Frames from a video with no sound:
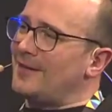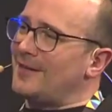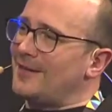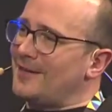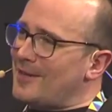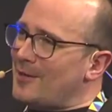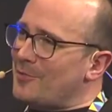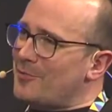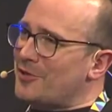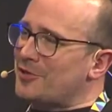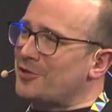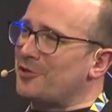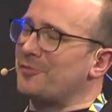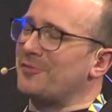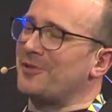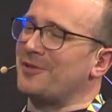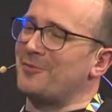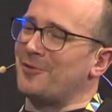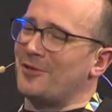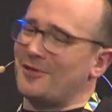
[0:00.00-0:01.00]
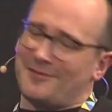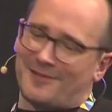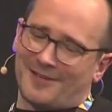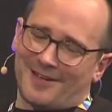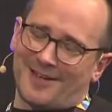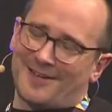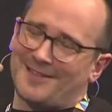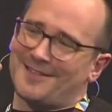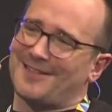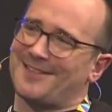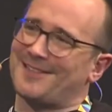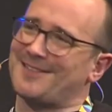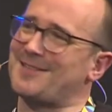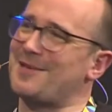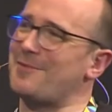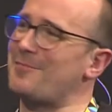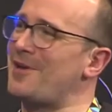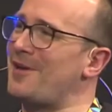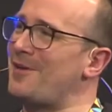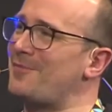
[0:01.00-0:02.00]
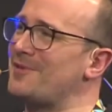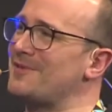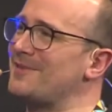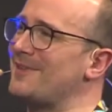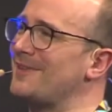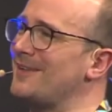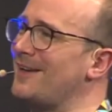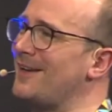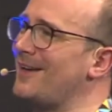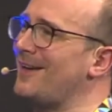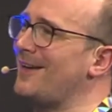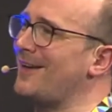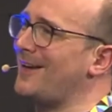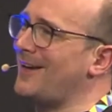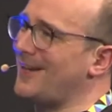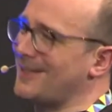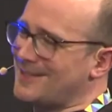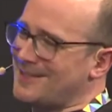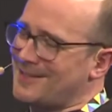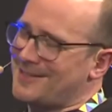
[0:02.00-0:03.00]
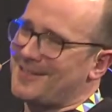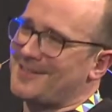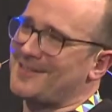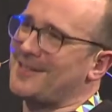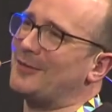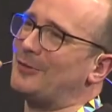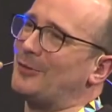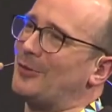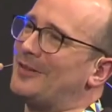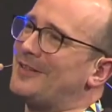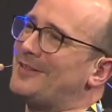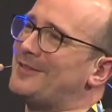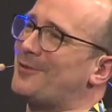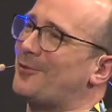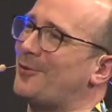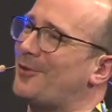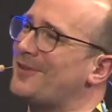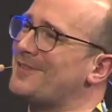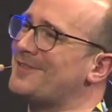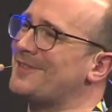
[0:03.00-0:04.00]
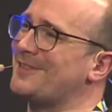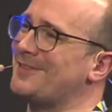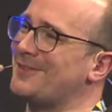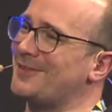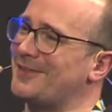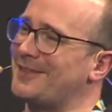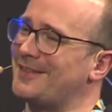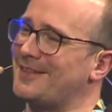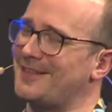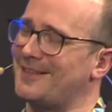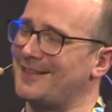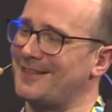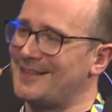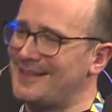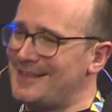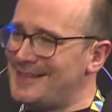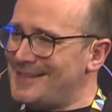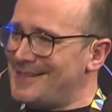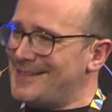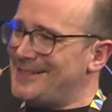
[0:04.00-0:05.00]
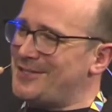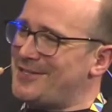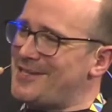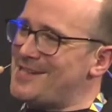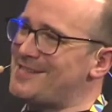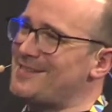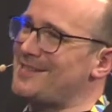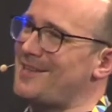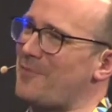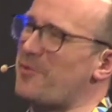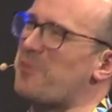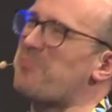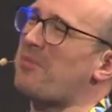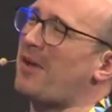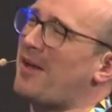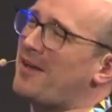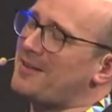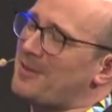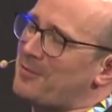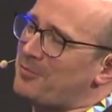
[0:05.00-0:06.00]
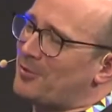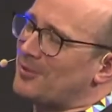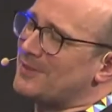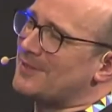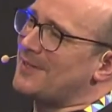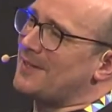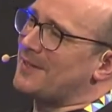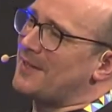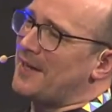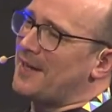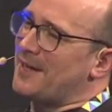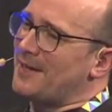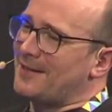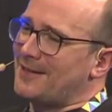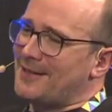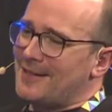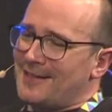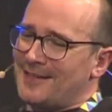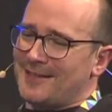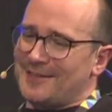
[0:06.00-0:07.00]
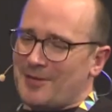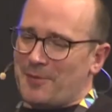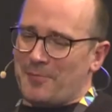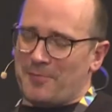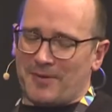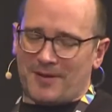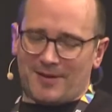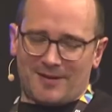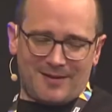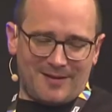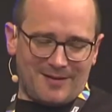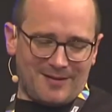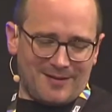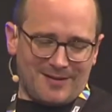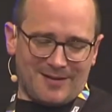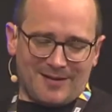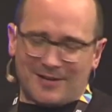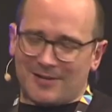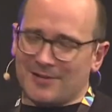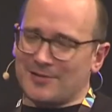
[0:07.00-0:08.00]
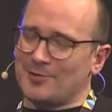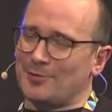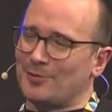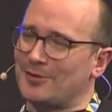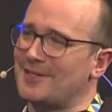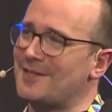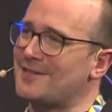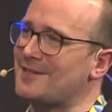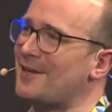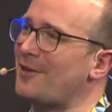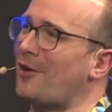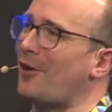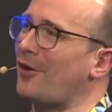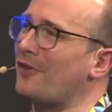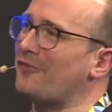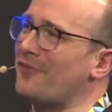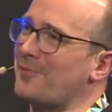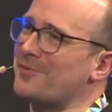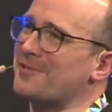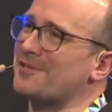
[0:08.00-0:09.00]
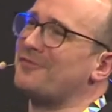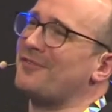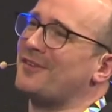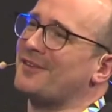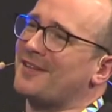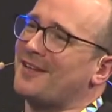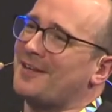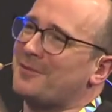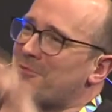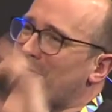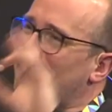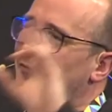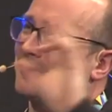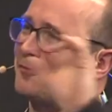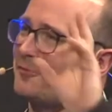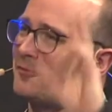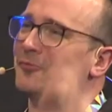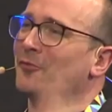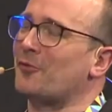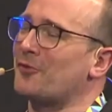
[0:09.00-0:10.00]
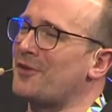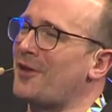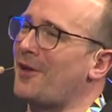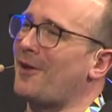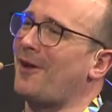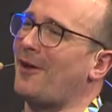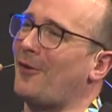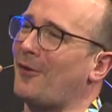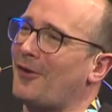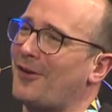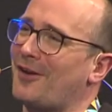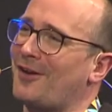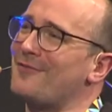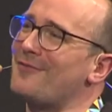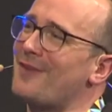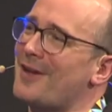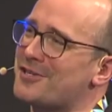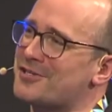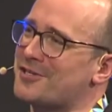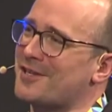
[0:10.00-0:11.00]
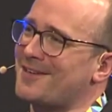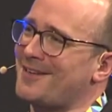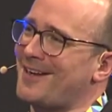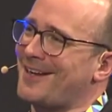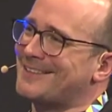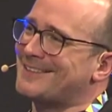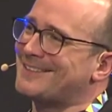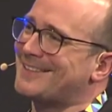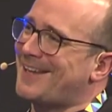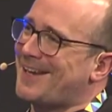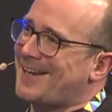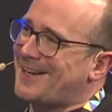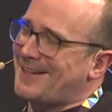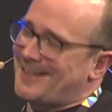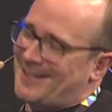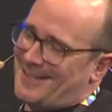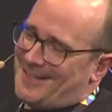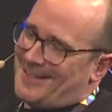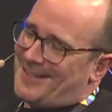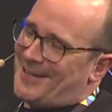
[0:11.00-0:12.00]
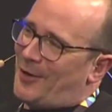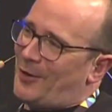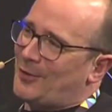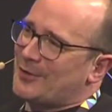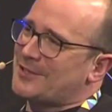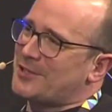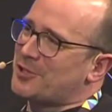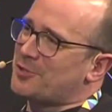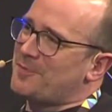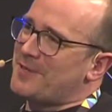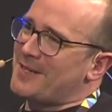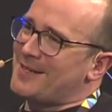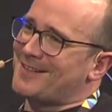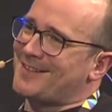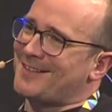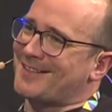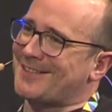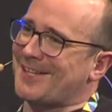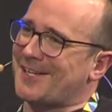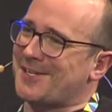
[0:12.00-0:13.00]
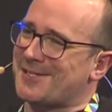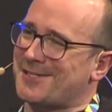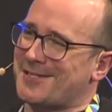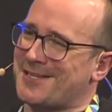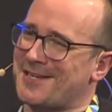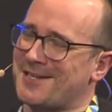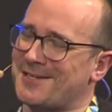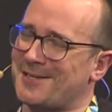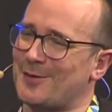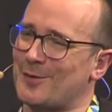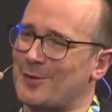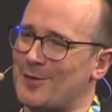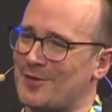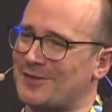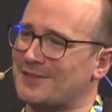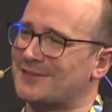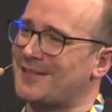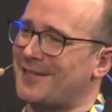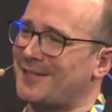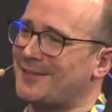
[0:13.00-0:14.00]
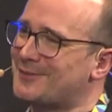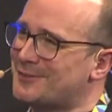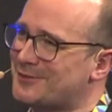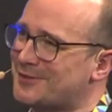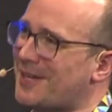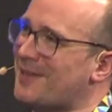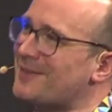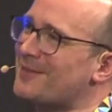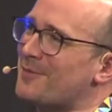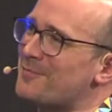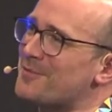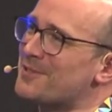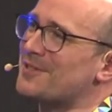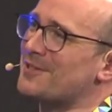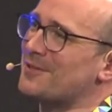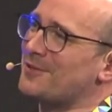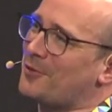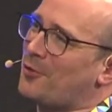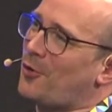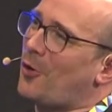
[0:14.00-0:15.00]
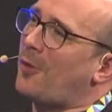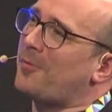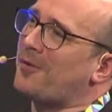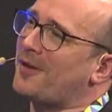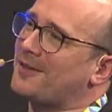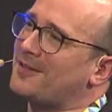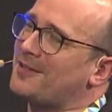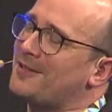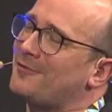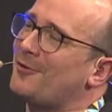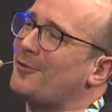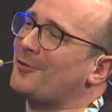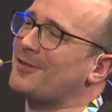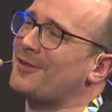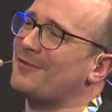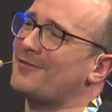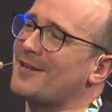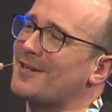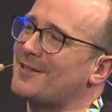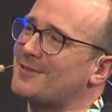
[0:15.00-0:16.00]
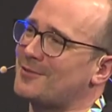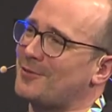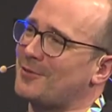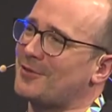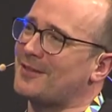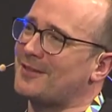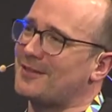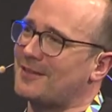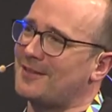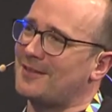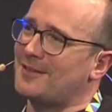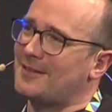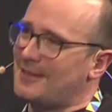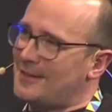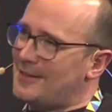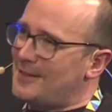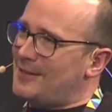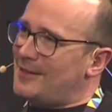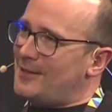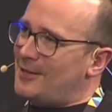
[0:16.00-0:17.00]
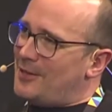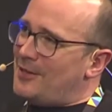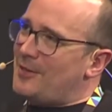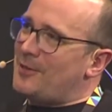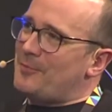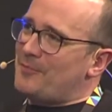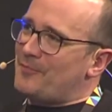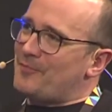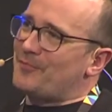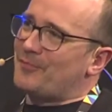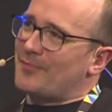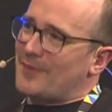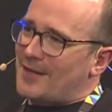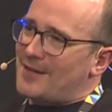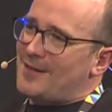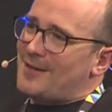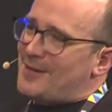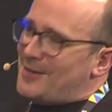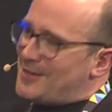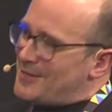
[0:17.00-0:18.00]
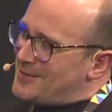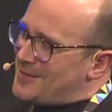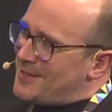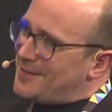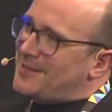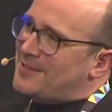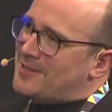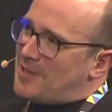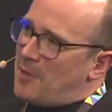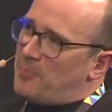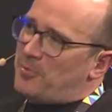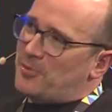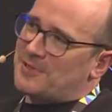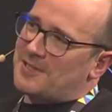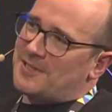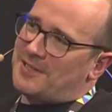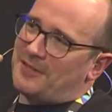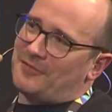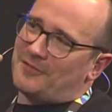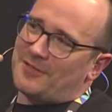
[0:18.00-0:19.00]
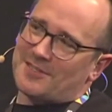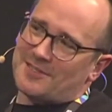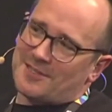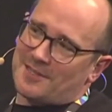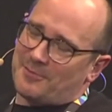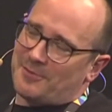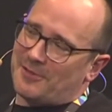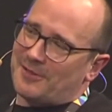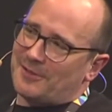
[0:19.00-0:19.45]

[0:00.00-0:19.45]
eben ja schon mit dem Oliver Reichert das Thema Amazon, er hat sich da sehr deutlich geäußert und äh, stellt sich da mit breiter Brust dagegen. Ich habe äh, gesucht, ihr seid auch auf Amazon vertreten, mir wurden da auch Warsteiner Anzeigen ausgespielt. Das heißt, ihr seid da ein bisschen kooperativer unterwegs und äh, ähm, seht das eher positiv, das Thema?